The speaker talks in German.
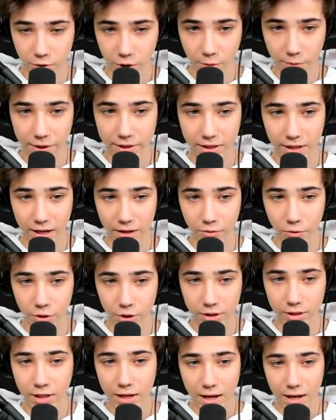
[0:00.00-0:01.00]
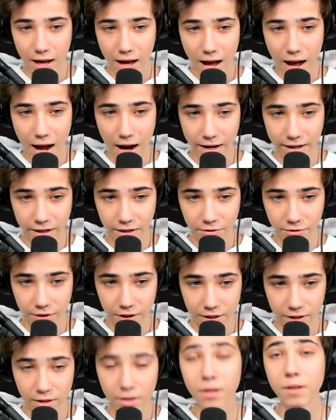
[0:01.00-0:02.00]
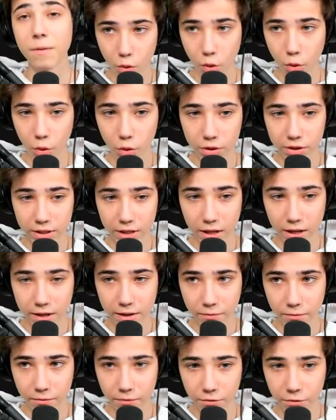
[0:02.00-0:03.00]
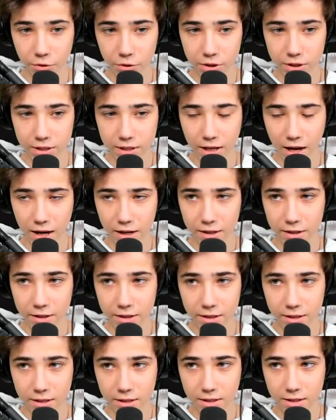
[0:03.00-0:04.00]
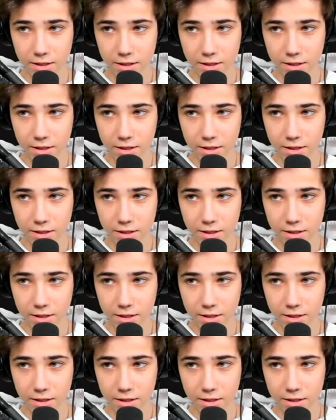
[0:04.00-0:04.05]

Shop eintragen würdet. ArianFN. Und ja, dann würde ich sagen, ich